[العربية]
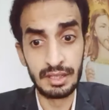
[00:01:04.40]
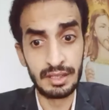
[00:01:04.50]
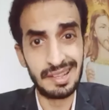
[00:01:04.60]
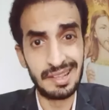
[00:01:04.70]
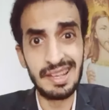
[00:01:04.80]

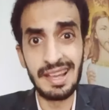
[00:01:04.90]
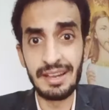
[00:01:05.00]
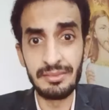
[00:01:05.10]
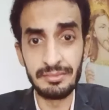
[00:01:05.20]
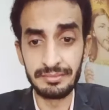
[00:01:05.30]
ايه يا
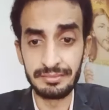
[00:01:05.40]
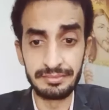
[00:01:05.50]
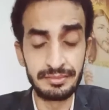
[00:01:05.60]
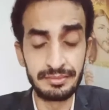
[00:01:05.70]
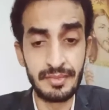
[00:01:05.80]
عم
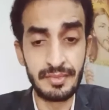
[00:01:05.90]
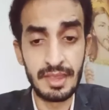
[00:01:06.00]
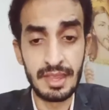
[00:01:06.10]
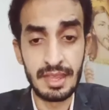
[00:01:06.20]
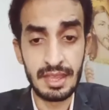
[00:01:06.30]

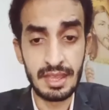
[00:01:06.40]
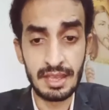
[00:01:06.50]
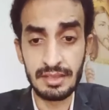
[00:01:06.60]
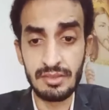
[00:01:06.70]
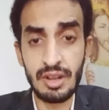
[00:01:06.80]

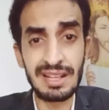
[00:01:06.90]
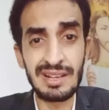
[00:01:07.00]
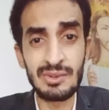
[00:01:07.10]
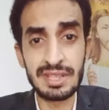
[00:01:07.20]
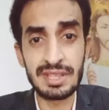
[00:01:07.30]
انا اروح
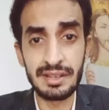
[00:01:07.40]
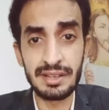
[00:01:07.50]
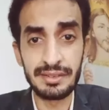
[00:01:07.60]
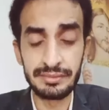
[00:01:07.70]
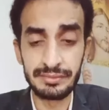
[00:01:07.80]
اتجوز زانية
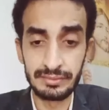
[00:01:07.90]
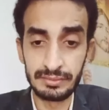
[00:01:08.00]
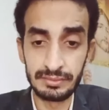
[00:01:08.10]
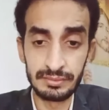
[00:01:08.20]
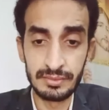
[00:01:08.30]

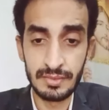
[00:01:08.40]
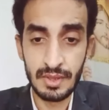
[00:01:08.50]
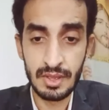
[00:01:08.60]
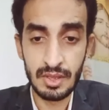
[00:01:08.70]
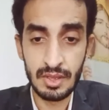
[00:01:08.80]

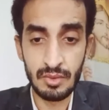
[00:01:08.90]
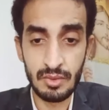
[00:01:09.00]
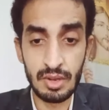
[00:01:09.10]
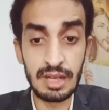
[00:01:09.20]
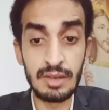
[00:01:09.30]
واروح
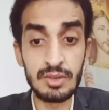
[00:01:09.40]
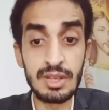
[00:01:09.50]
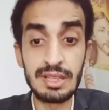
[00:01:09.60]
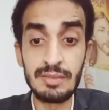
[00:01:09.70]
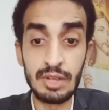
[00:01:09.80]
اتجوز
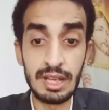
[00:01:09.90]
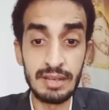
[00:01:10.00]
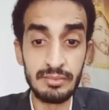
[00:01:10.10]
واحدة ملعب